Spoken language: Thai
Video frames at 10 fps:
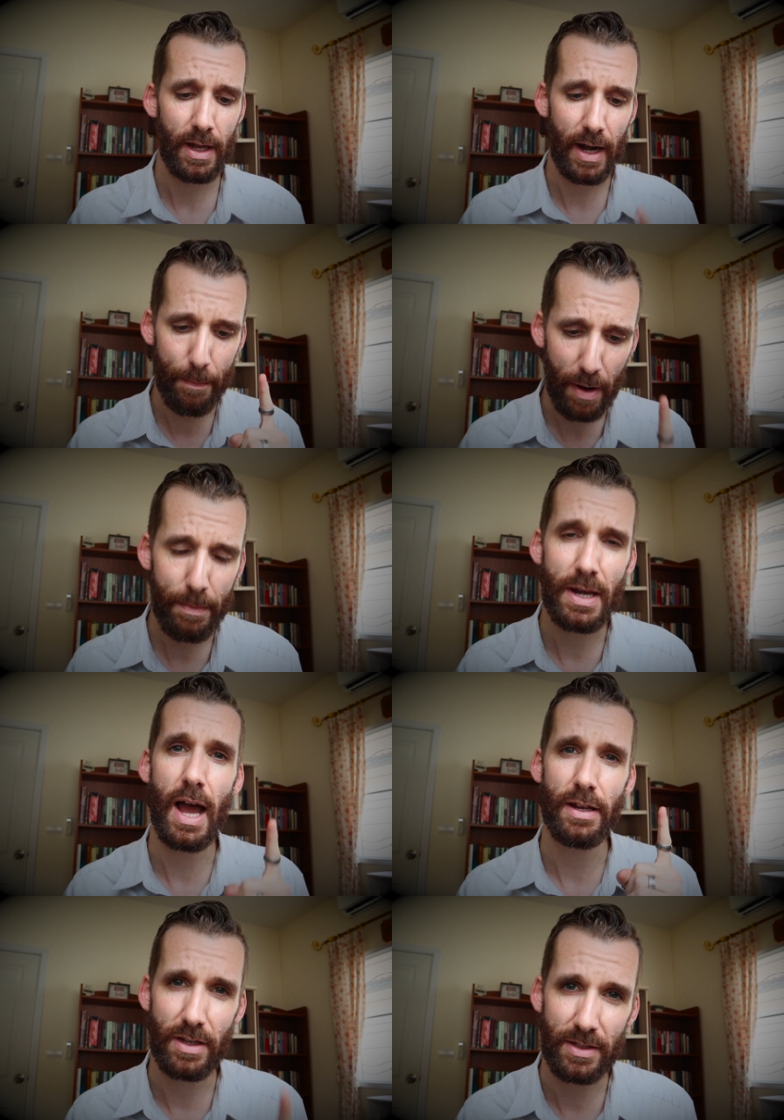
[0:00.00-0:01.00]
และพระบิ
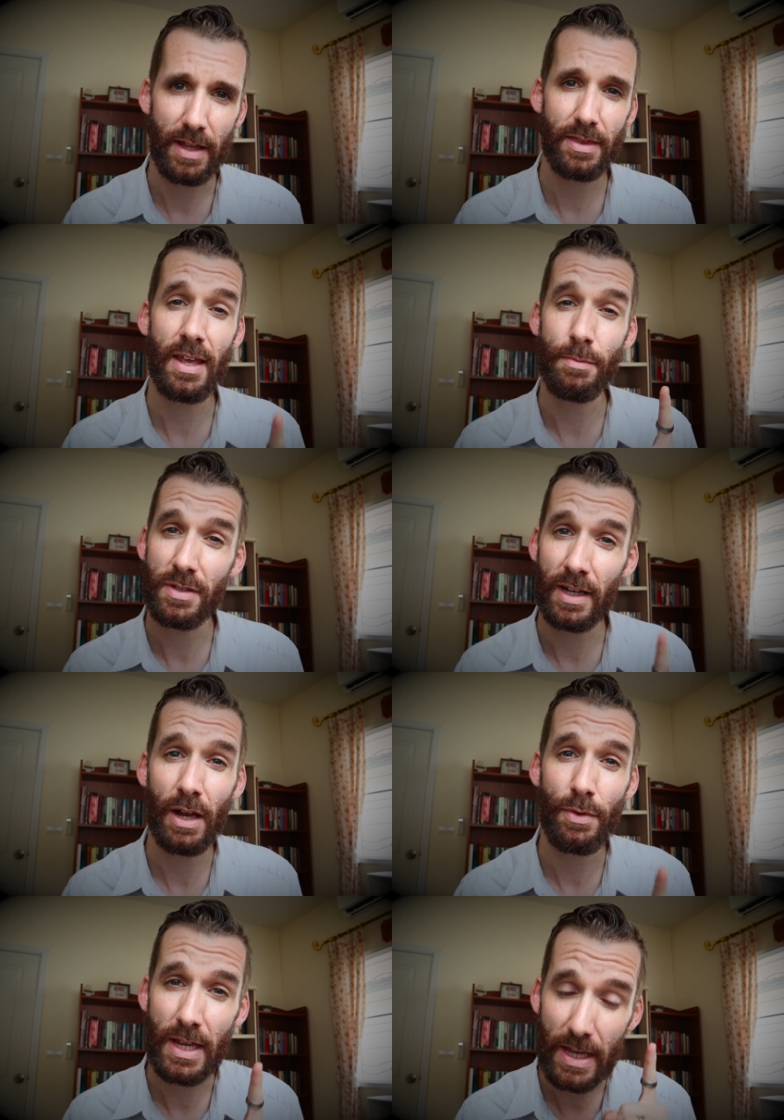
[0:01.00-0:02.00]
ดาจะจัดเตรียมสิ่ง
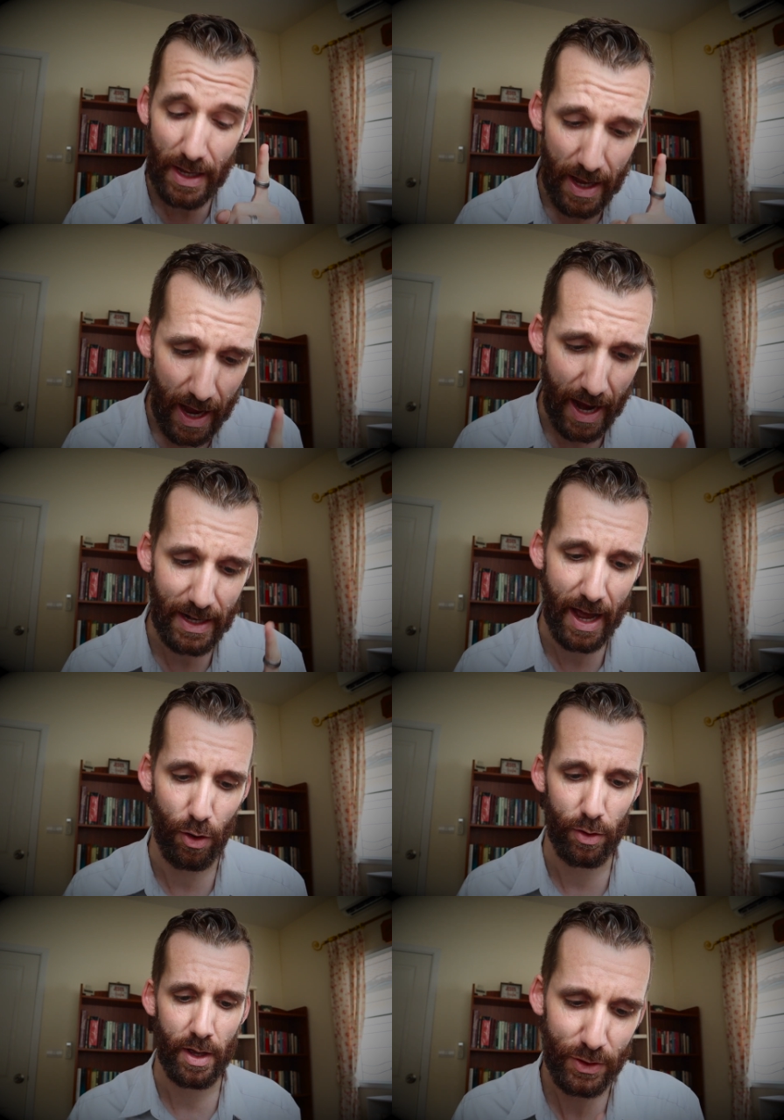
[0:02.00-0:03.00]
เหล่านี้ให้เรา
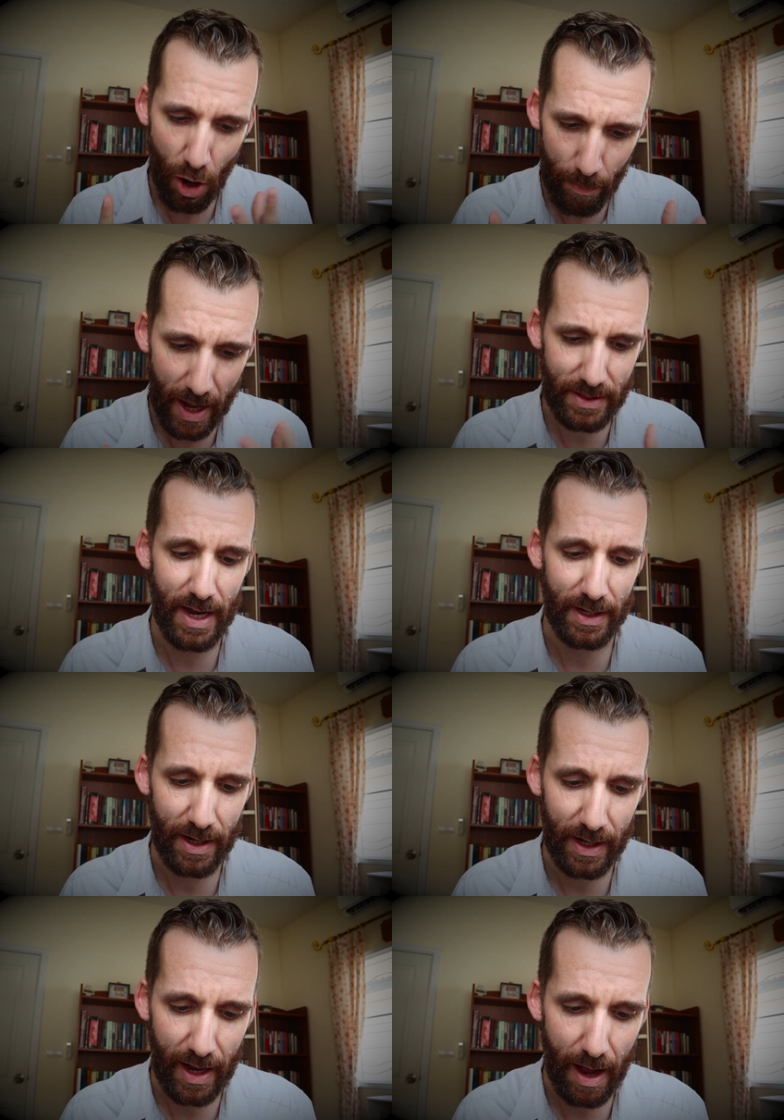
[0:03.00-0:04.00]
ต่อมาจาก
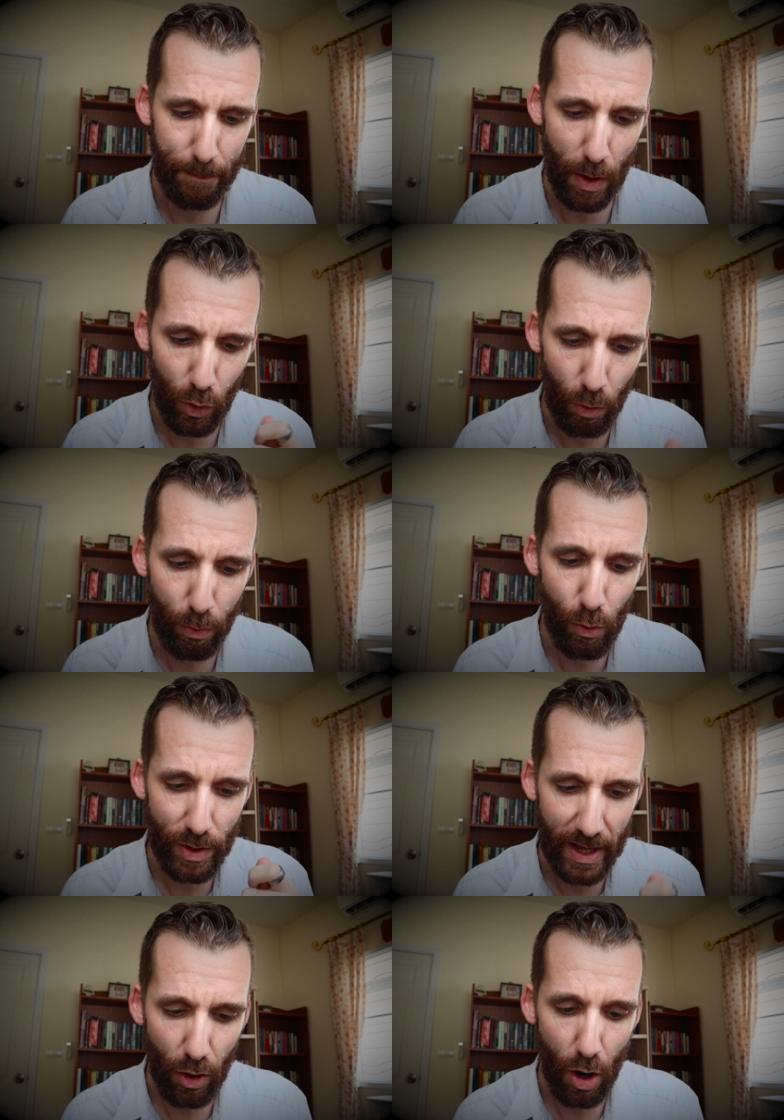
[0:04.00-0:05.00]
นั้นนะครับเปาโลพู
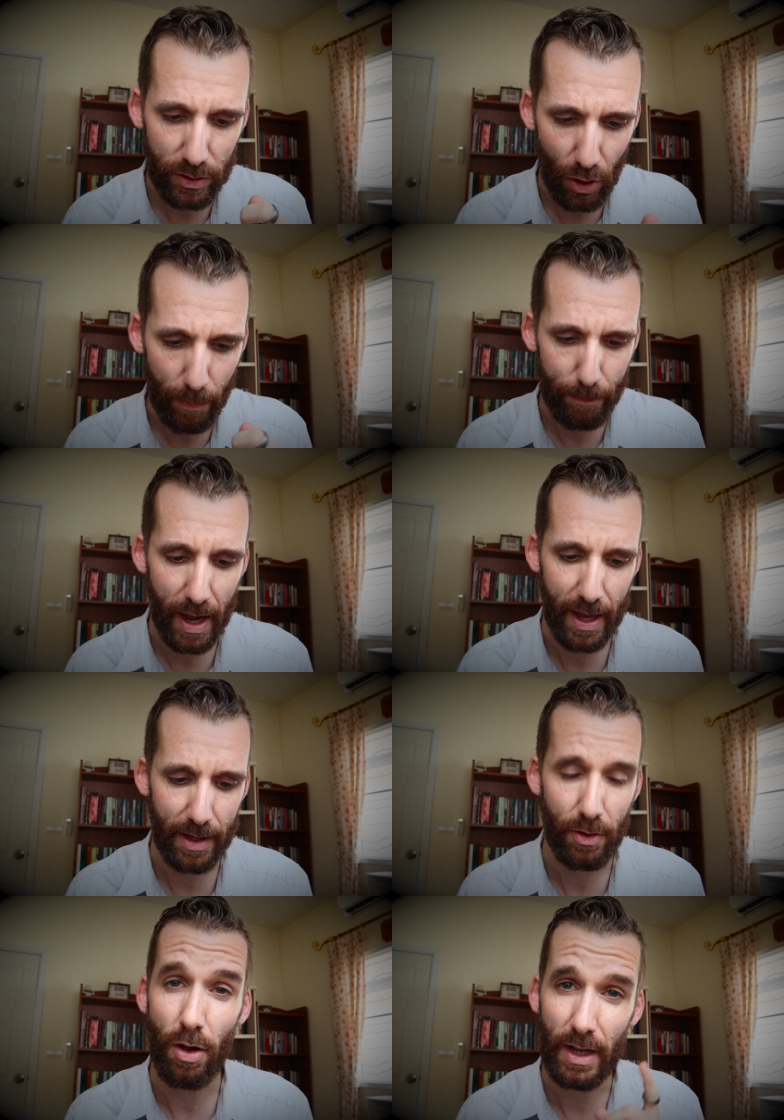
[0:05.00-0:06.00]
ดในข้อต่อไป
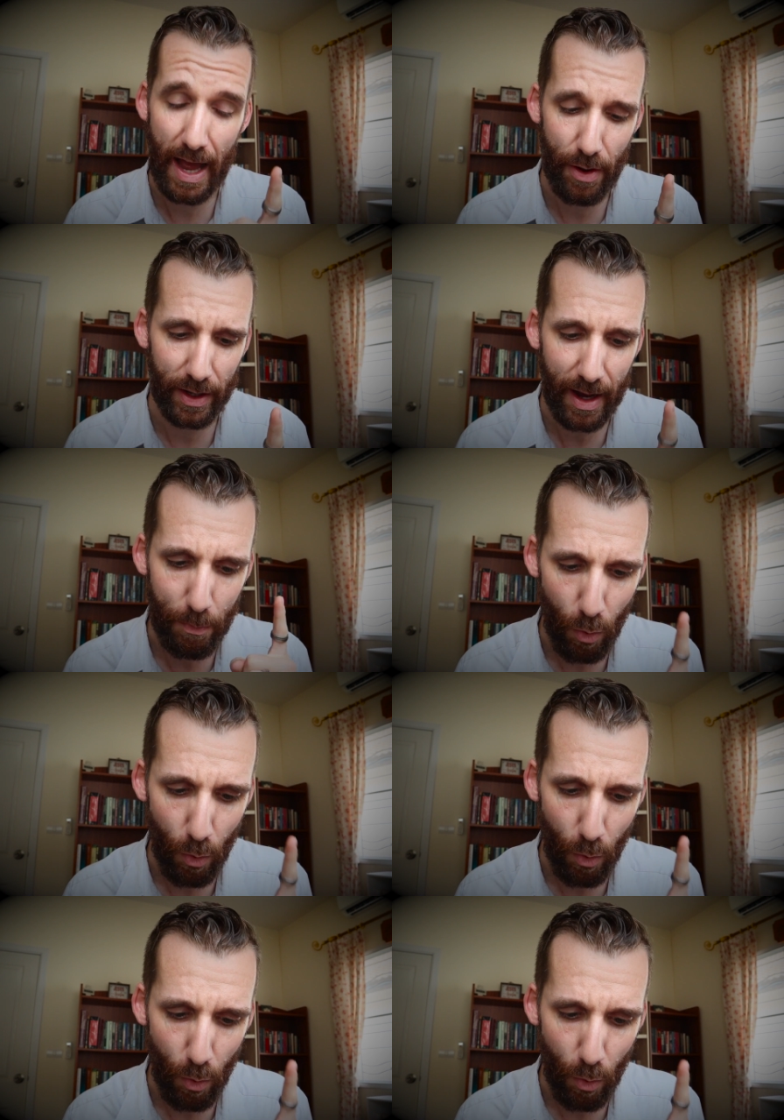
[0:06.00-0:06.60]
ข้อ9นะครับ